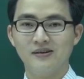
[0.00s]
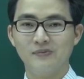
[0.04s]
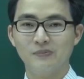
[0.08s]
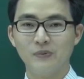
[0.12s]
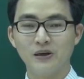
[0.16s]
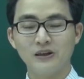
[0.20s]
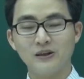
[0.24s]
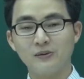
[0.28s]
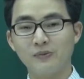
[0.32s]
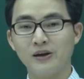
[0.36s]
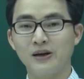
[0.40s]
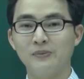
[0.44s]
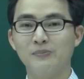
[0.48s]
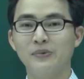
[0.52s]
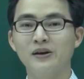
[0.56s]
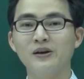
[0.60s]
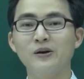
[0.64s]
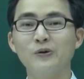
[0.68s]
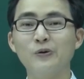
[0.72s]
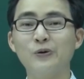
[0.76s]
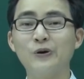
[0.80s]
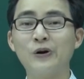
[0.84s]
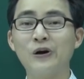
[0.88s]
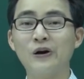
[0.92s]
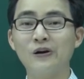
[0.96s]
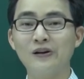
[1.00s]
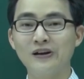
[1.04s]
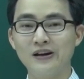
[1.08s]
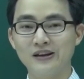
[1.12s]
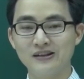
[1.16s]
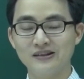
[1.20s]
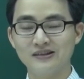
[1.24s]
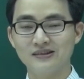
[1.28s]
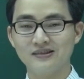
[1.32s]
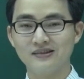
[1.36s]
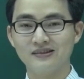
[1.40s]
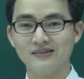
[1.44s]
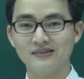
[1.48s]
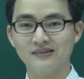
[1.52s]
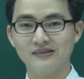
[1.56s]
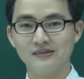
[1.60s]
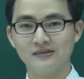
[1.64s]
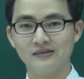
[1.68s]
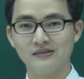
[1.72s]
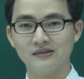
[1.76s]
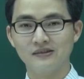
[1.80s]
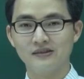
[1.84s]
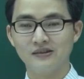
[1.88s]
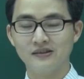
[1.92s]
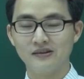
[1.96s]
Bài tập này bắt đầu khó lên.
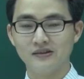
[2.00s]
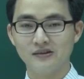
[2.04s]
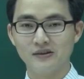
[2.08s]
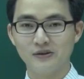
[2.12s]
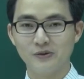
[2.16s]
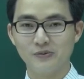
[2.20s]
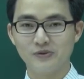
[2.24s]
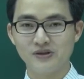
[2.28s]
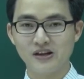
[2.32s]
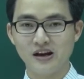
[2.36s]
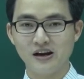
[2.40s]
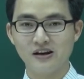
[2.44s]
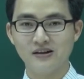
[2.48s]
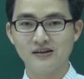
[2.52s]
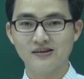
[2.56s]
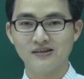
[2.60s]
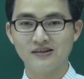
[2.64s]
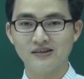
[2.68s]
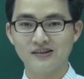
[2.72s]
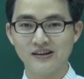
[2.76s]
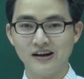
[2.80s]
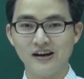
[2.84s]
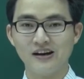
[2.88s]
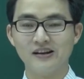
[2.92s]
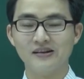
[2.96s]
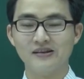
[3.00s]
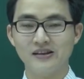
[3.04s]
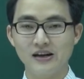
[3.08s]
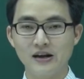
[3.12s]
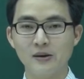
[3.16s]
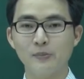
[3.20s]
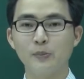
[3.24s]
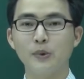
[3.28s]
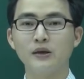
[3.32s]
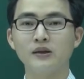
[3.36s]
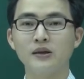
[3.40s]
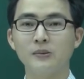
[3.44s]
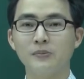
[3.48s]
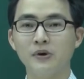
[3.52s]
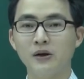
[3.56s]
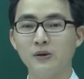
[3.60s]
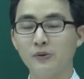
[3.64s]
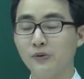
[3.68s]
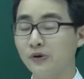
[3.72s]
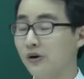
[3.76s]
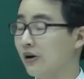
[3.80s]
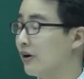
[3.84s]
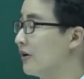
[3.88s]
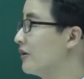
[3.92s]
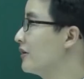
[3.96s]
Đúng chưa? Đấy, đây là bài tập bắt
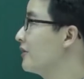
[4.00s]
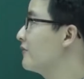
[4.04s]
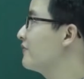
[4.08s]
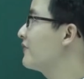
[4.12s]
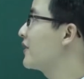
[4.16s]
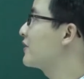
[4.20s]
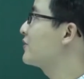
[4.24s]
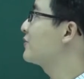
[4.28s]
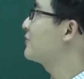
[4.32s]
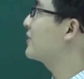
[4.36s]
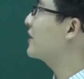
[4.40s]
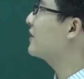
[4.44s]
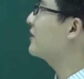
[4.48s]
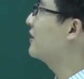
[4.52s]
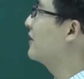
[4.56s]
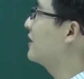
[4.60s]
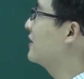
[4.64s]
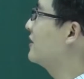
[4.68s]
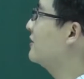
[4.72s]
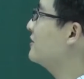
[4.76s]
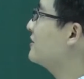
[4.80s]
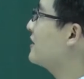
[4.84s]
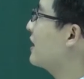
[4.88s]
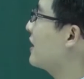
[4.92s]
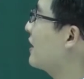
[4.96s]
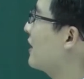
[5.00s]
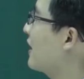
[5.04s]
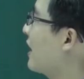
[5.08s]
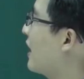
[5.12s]
đầu khó lên và chúng ta thấy rằng